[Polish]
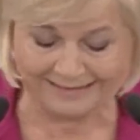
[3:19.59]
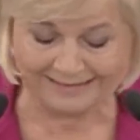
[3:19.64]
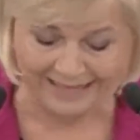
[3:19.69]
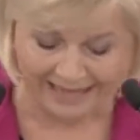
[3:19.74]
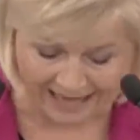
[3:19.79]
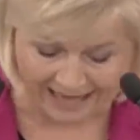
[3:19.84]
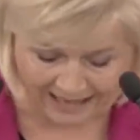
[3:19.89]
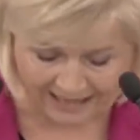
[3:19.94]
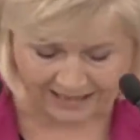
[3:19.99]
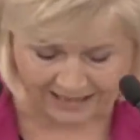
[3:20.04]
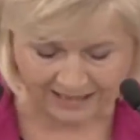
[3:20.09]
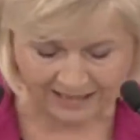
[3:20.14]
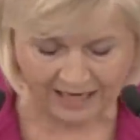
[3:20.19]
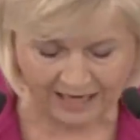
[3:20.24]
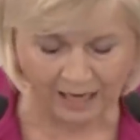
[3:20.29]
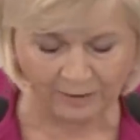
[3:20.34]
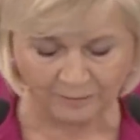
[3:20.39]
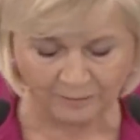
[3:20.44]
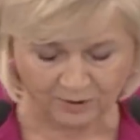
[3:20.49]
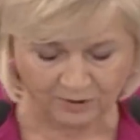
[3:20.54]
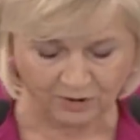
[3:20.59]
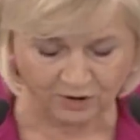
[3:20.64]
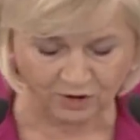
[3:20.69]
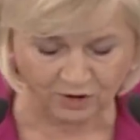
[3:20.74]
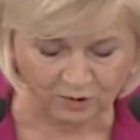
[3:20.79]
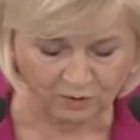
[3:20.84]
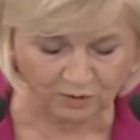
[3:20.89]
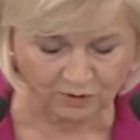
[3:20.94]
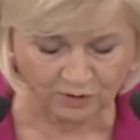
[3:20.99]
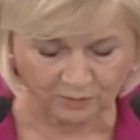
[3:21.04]
tak aby
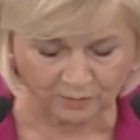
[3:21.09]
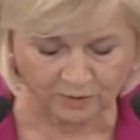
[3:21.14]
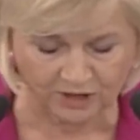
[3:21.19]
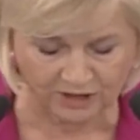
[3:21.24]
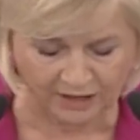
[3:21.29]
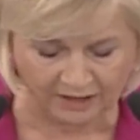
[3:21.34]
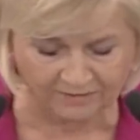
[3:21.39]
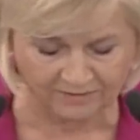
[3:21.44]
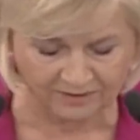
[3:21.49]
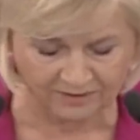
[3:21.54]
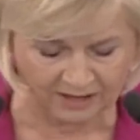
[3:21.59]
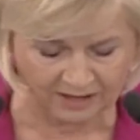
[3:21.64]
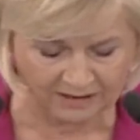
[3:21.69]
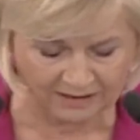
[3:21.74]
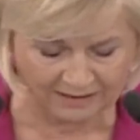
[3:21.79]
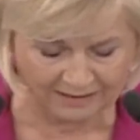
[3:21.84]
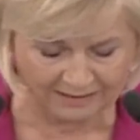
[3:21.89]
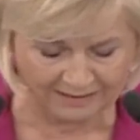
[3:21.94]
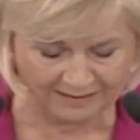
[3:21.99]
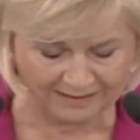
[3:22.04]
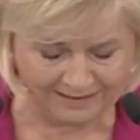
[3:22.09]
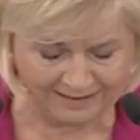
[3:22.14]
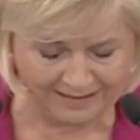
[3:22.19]
doszło do przedawnienia.